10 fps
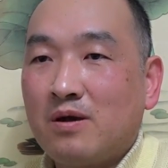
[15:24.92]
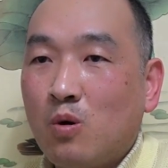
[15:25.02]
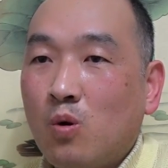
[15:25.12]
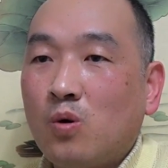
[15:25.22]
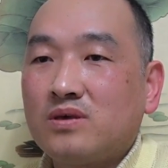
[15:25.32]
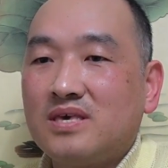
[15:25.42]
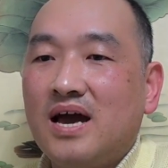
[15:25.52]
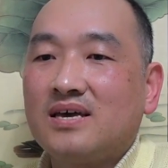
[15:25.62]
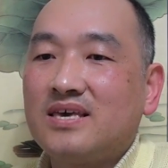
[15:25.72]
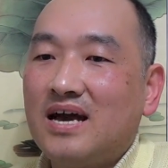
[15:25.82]
빼고
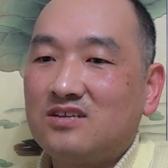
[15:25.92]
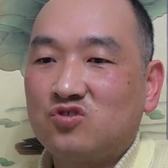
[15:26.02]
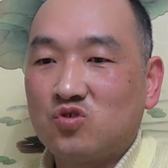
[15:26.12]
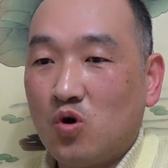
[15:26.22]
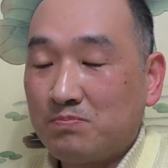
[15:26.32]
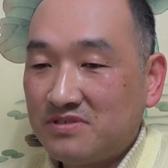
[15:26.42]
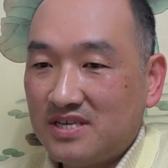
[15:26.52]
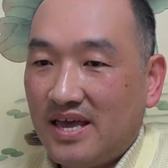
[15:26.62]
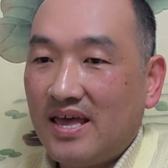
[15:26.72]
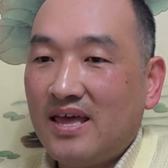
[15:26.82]
이야기할 수
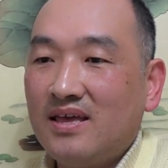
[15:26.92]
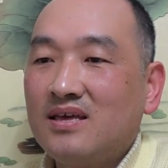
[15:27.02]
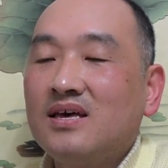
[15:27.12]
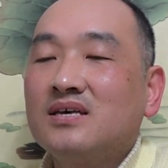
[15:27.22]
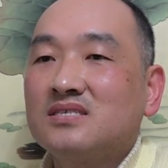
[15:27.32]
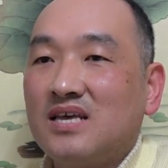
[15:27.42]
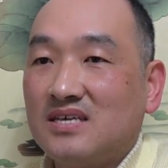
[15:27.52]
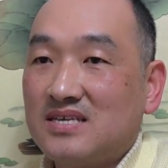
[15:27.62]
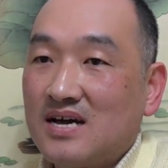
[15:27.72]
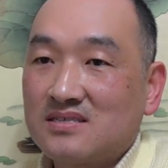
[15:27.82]
없제
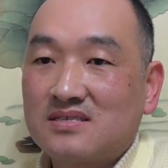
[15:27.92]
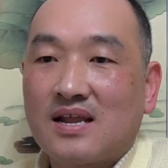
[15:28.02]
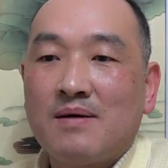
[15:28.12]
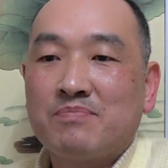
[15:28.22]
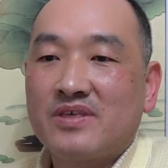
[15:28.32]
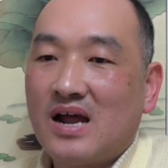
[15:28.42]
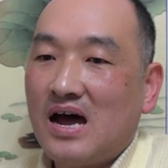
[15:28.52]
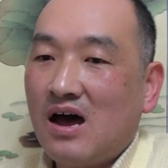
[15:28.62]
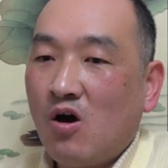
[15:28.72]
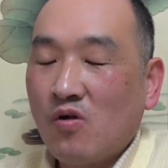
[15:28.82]
세상
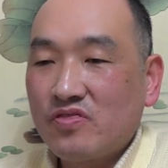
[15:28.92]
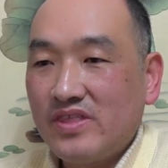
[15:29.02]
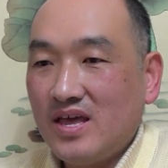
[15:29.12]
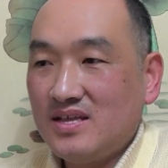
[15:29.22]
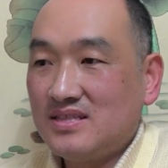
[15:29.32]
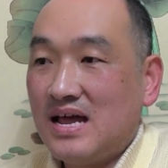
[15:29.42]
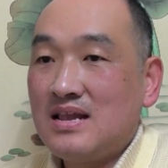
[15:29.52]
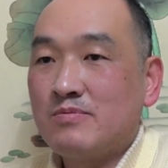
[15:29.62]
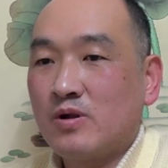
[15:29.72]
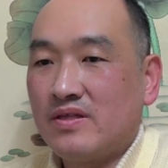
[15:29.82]
사람들아 헛되이
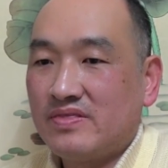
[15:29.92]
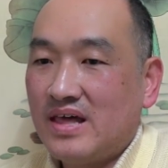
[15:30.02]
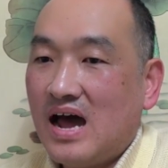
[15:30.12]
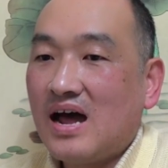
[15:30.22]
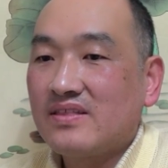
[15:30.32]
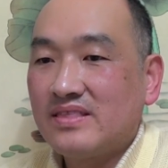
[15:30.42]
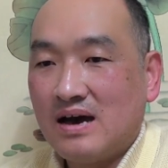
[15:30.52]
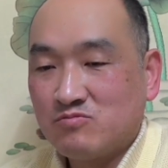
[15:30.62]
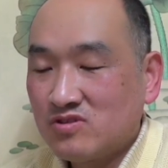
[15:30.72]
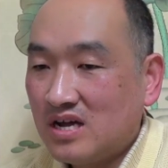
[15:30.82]
날 보낸다
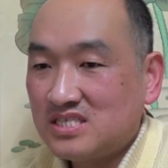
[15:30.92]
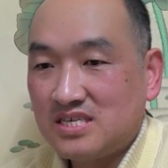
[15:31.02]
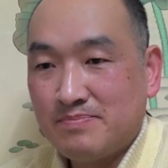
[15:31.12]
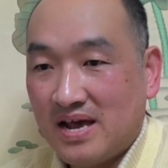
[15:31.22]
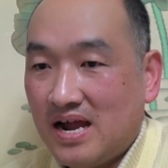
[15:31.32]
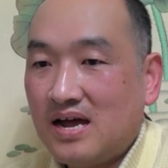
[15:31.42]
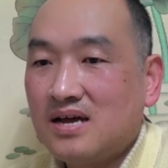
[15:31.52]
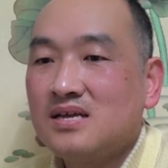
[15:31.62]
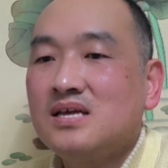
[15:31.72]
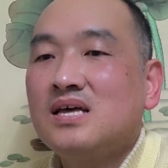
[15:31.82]
나무라지 마라.
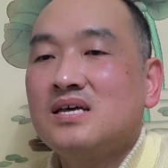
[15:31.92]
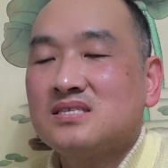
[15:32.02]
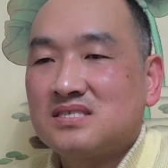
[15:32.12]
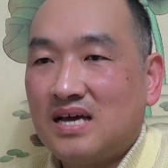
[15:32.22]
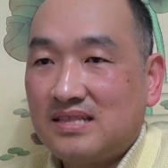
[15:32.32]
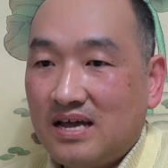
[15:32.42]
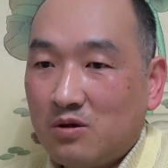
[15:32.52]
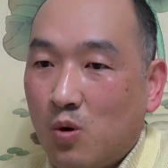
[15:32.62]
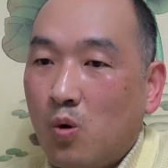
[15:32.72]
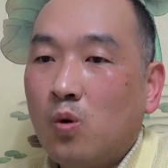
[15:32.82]

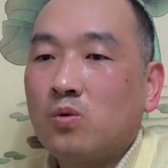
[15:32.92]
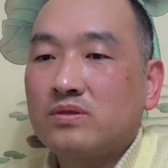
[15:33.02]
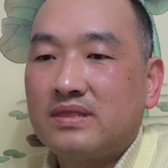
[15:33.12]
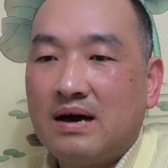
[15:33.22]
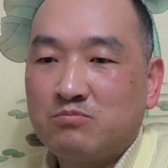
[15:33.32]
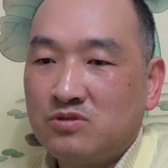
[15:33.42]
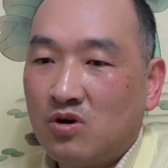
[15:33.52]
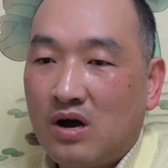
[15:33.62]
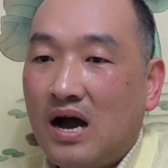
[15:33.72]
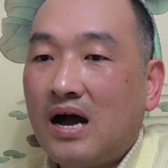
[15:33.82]
차다리고
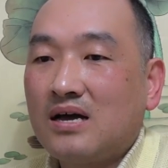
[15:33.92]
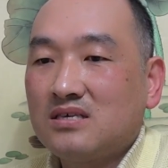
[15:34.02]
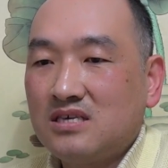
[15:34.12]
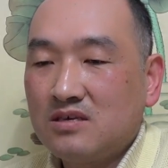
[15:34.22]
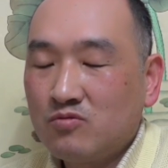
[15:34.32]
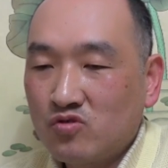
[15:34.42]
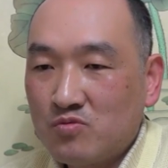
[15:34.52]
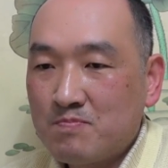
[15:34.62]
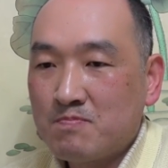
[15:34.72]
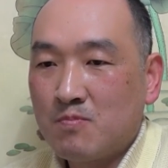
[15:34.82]
남녀가
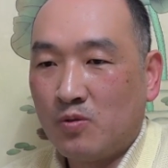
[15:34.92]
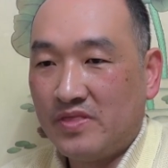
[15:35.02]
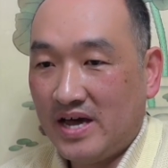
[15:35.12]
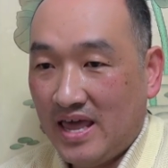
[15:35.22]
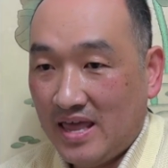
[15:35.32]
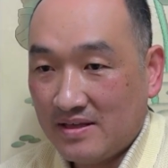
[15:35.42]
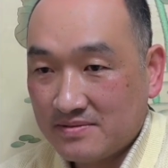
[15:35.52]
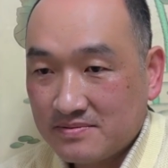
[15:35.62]
흰구름 본단에